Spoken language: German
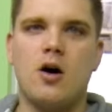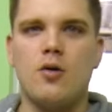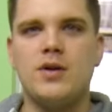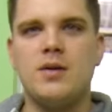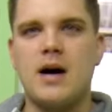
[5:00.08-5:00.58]

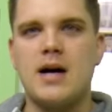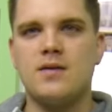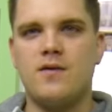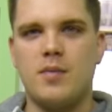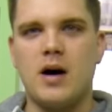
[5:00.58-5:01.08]
auch mit dem
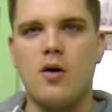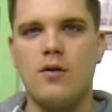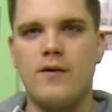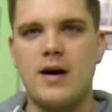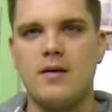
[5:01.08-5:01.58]
Eisen
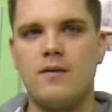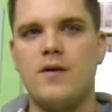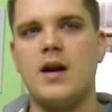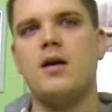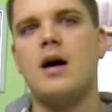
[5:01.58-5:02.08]
verbrauchen werden,
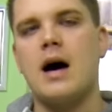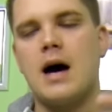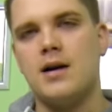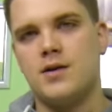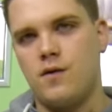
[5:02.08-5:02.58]
wenn
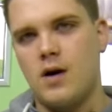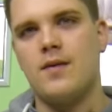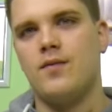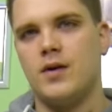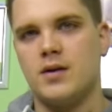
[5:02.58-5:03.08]
alles
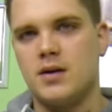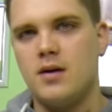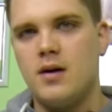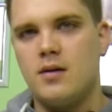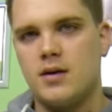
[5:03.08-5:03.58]
vorhanden ist.
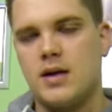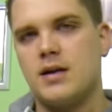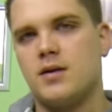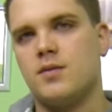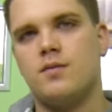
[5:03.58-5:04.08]
Das
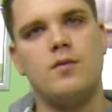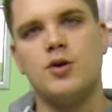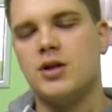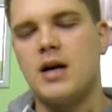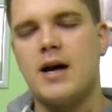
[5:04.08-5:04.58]
heißt, es
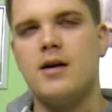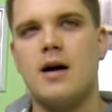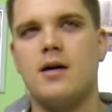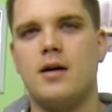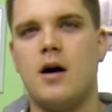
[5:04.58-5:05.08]
müssen keine
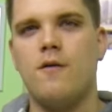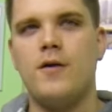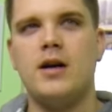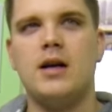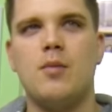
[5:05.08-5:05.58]
äh,
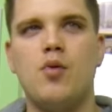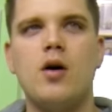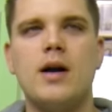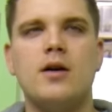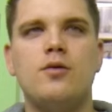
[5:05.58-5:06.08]
aufwendigen
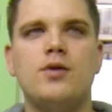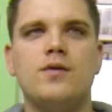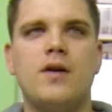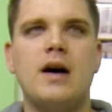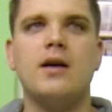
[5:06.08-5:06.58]

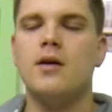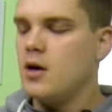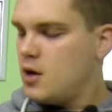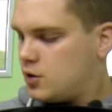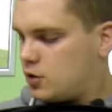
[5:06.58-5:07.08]
Laboranalysen fahren,
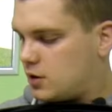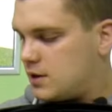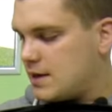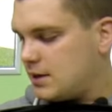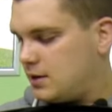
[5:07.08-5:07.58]
sondern
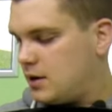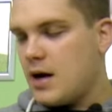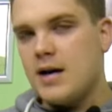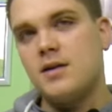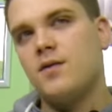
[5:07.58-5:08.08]
testen den
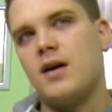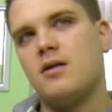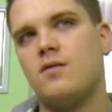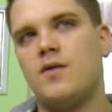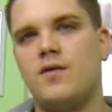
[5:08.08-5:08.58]

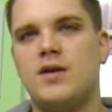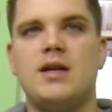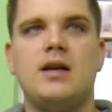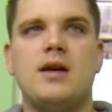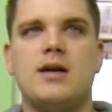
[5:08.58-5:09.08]
Eisenwert und wenn wir
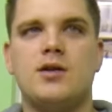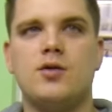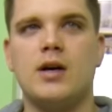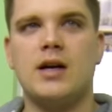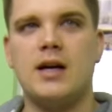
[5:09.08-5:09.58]
sehen, der ist
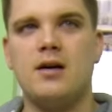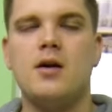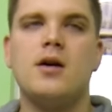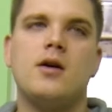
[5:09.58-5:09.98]
zu gering,